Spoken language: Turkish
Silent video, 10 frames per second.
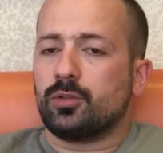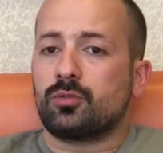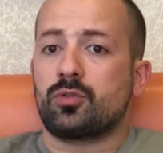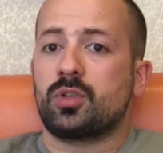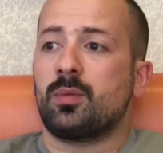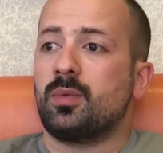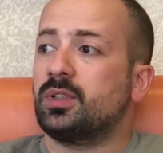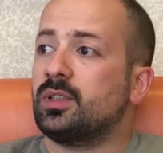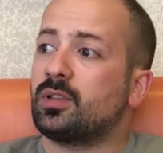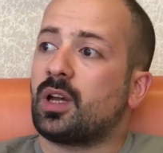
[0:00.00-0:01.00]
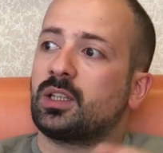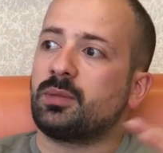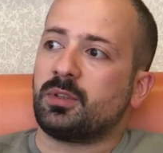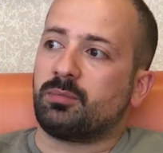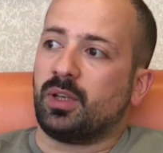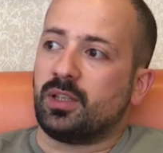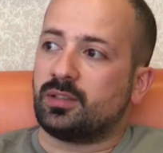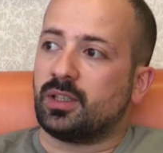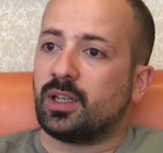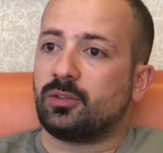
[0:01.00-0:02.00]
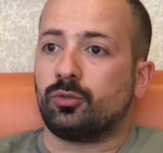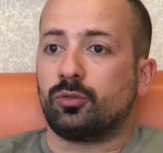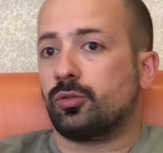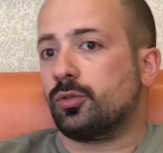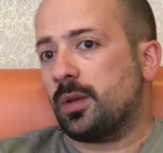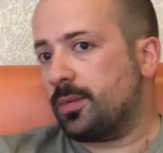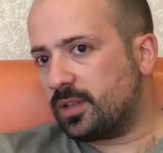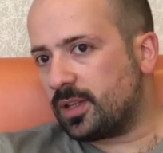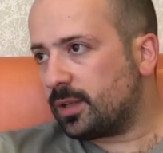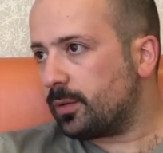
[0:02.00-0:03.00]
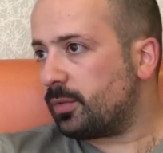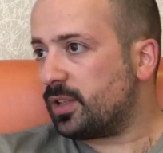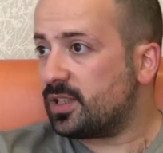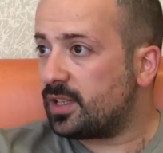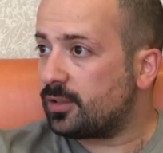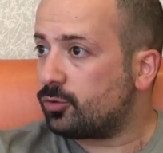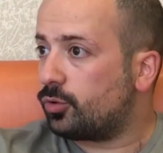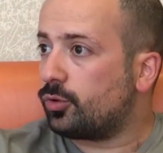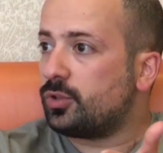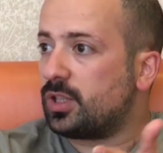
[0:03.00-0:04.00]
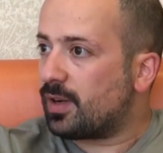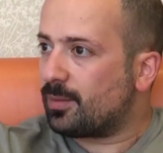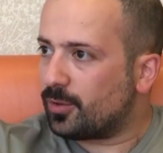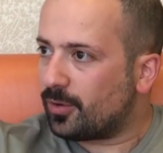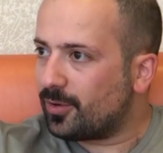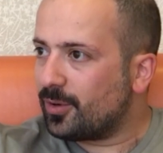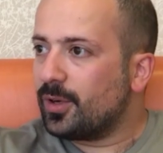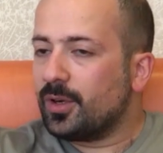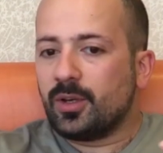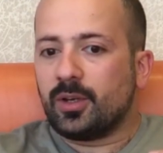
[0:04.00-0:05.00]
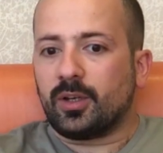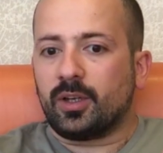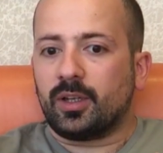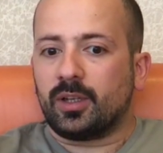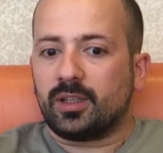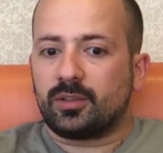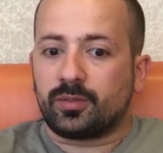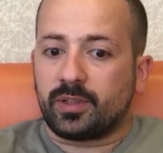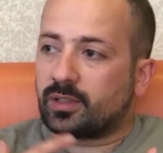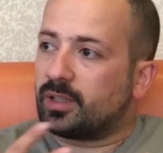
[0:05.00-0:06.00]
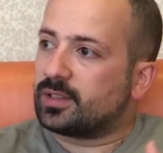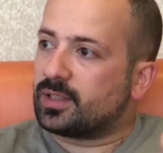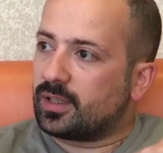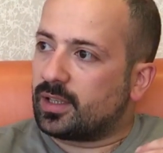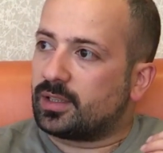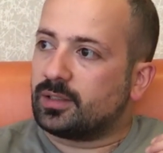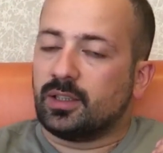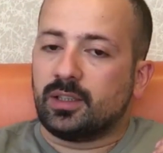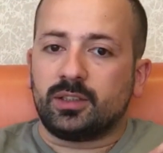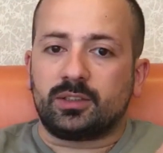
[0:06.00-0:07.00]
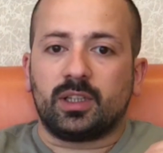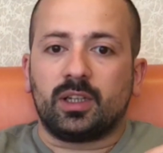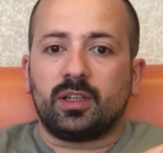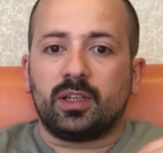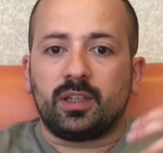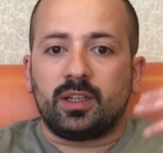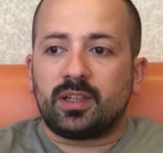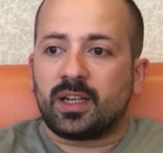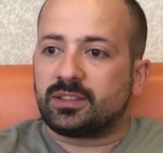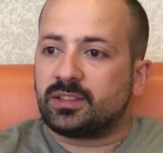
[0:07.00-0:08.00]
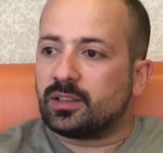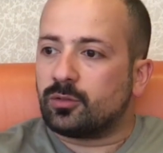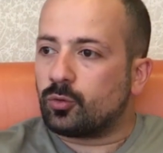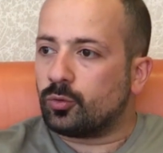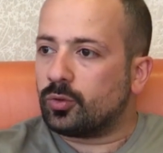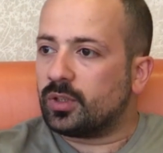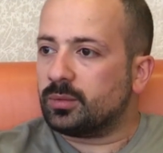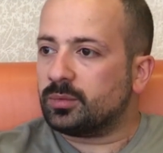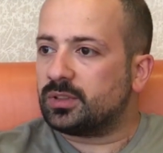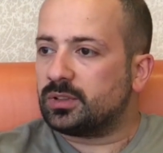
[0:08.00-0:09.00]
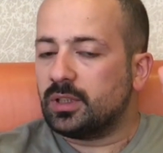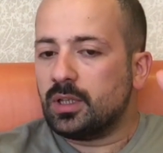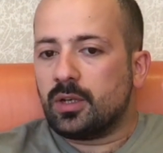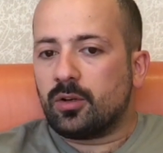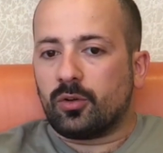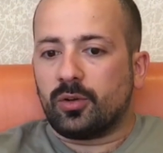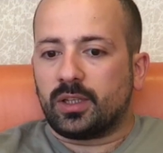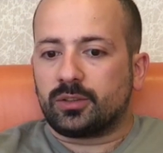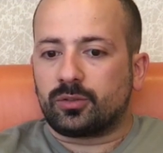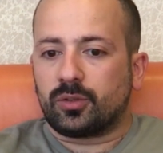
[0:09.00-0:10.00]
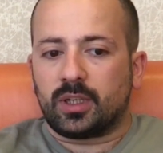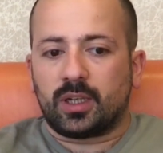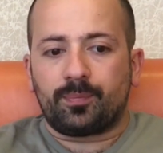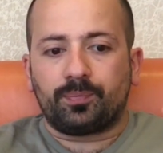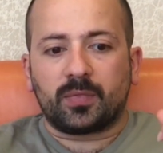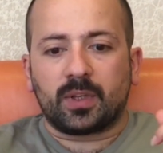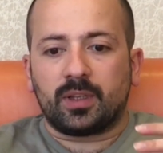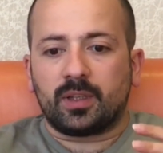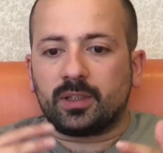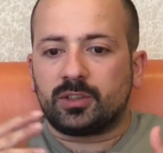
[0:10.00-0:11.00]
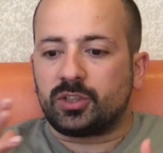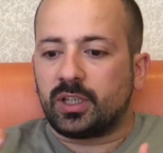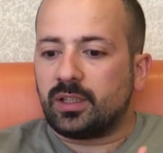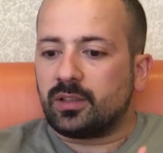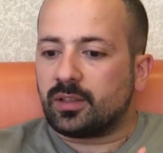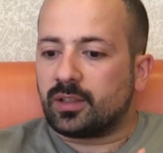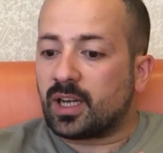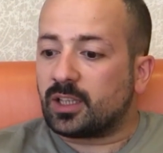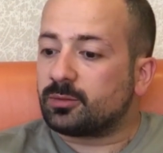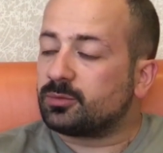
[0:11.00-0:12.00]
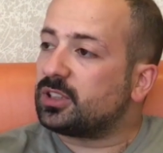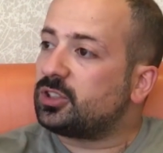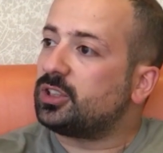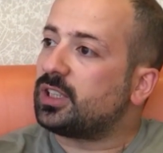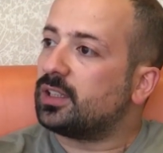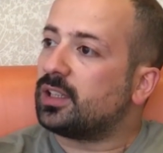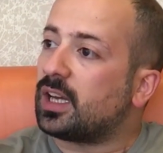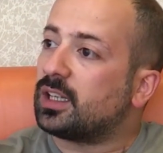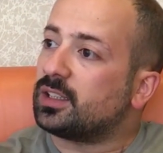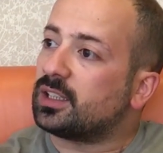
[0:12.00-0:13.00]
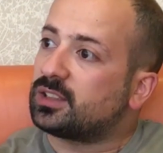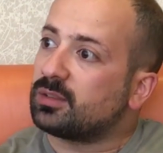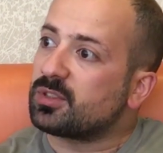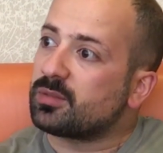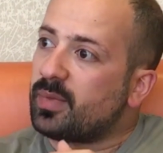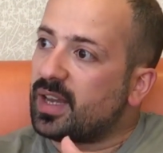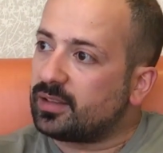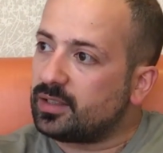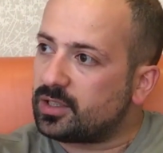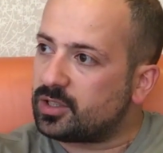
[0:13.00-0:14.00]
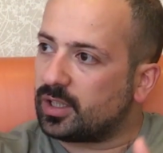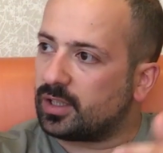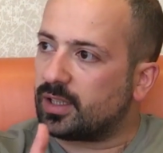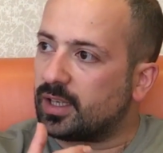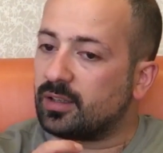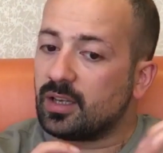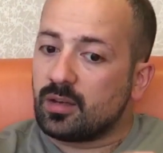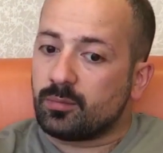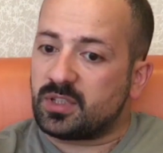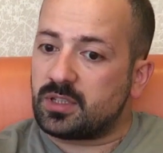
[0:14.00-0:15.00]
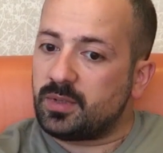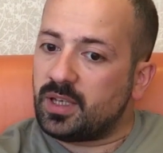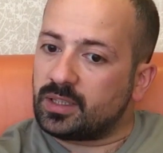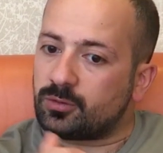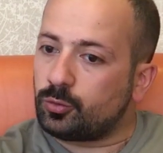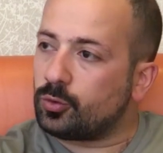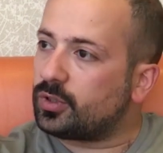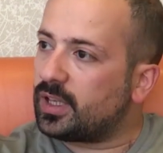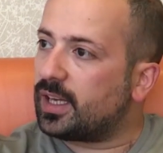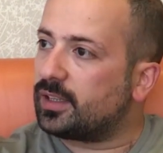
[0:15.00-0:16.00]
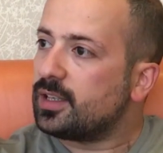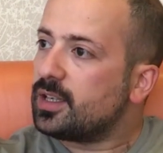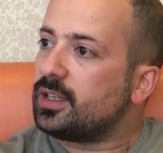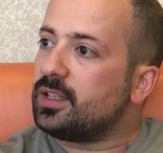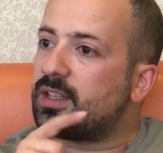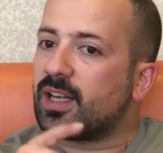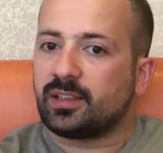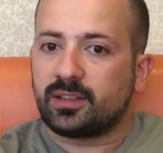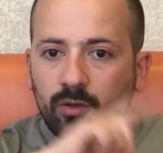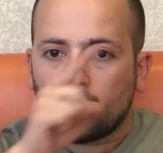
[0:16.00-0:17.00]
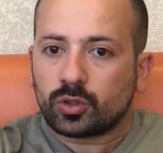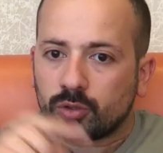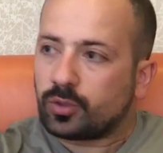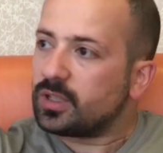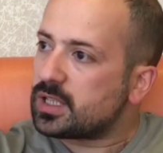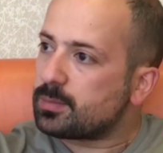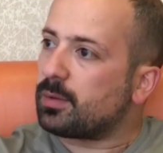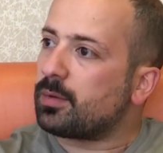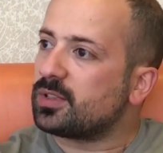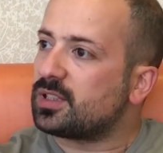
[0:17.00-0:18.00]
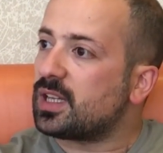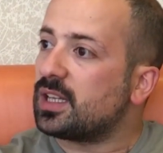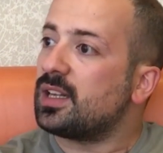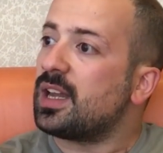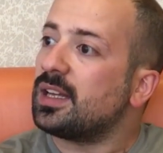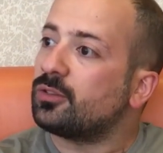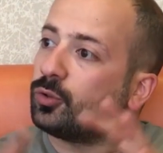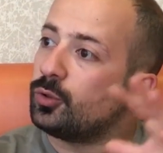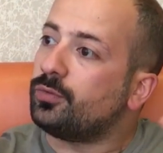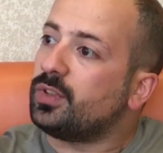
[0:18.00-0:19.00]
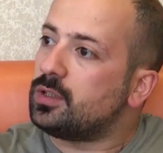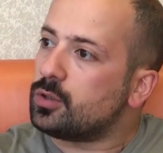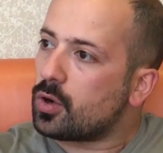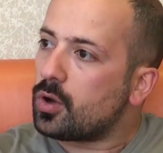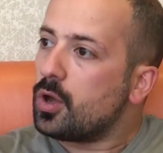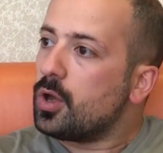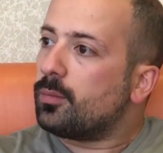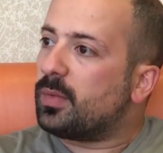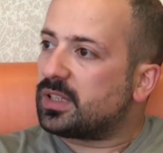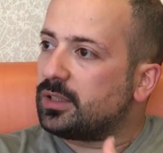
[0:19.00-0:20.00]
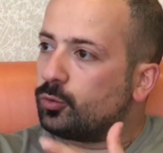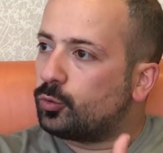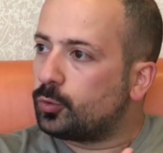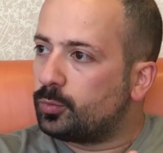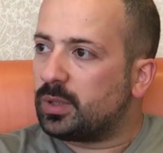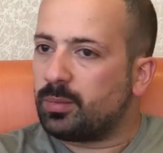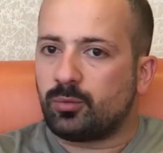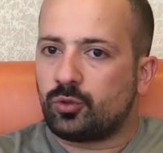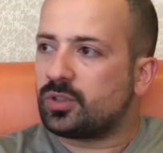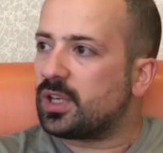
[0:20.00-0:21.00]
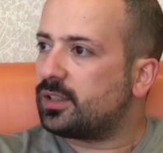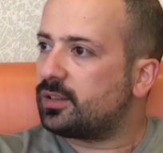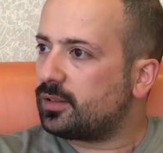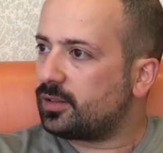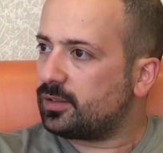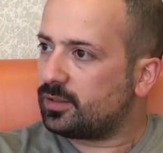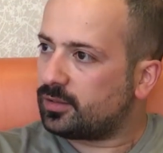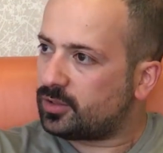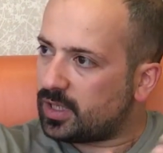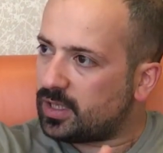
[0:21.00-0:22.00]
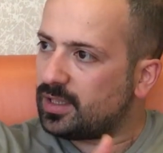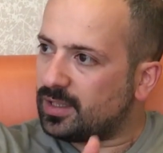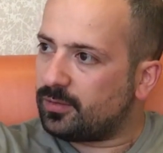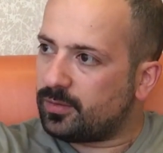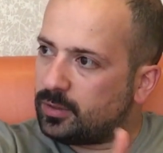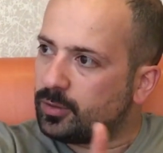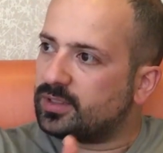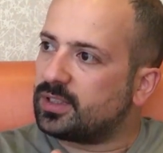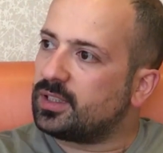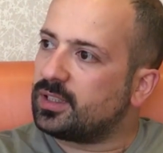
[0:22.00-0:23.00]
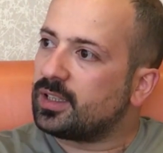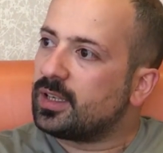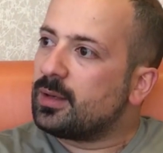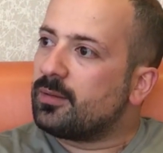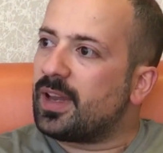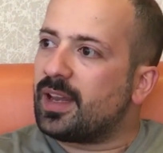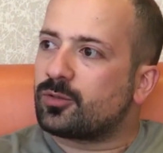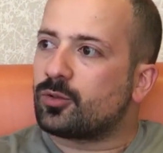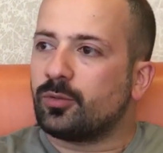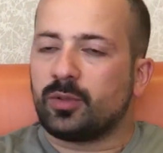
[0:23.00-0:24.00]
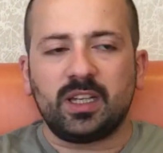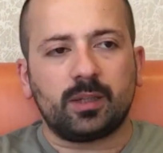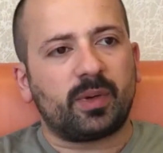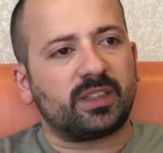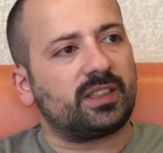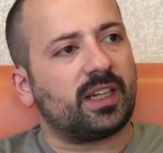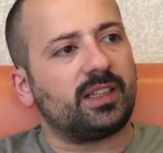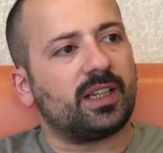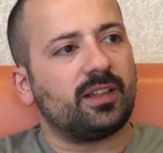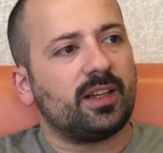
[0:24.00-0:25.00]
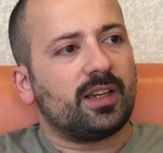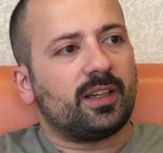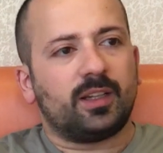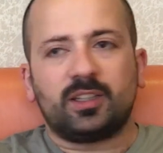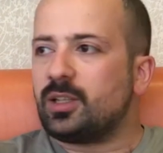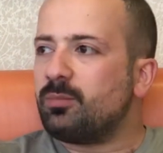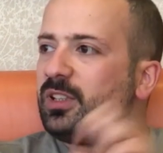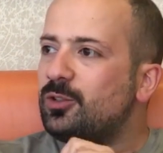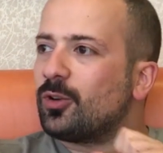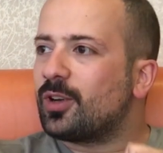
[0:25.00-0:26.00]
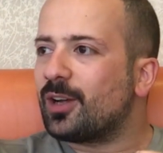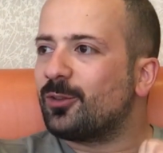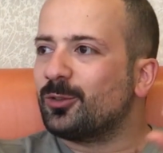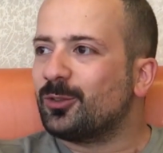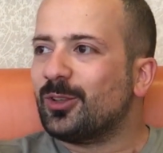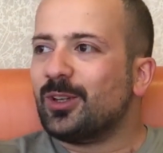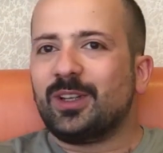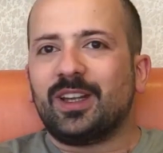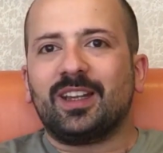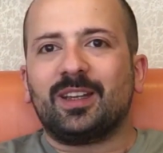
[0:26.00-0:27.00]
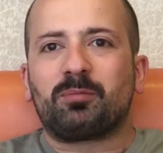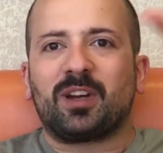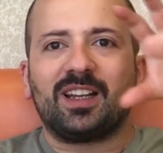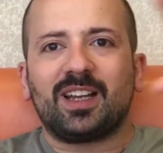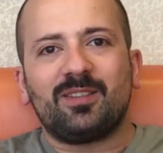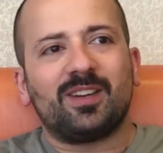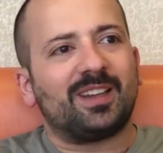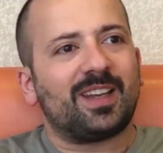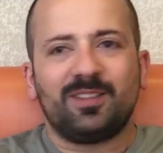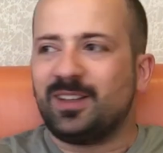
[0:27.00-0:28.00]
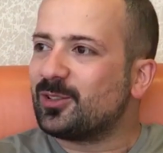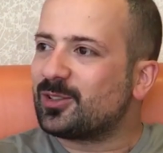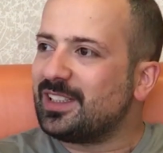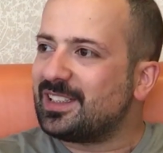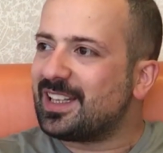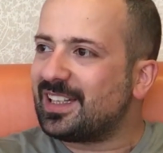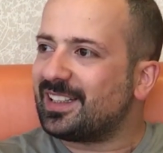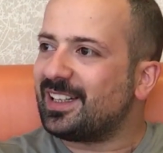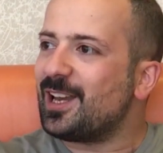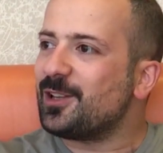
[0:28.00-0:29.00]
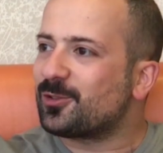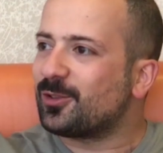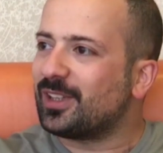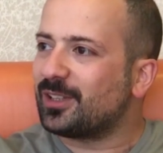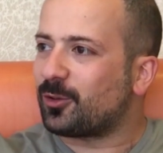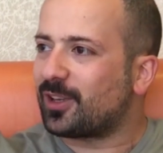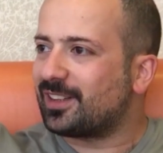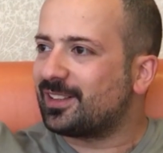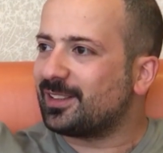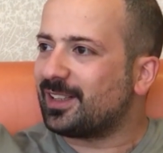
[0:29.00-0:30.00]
Sosyal medyayı takip etmeliyiz. Neden? Çünkü sosyal medyayı takip etmeliyiz. Neden? Çünkü cevabı yok. Hı hı. E, Twitter'da yazanlar, işte e, internet sitelerinde okuduklarımız, Ondan sonra e, şey e, karşımızda çıkan arkadaşlarımızın beğendiği içerikler, Hı-hı. bizi bir yere sürükleyen, internette oradan oraya zıplamamızı sağlayan her türlü video. Hı-hı. Mesela YouTube'da bir buçuk saat e, şey video izlediğini ve en son ilk başlarken e, işte Michio Kaku'nun paralel evrenler videosunu izlerken en sonda tokat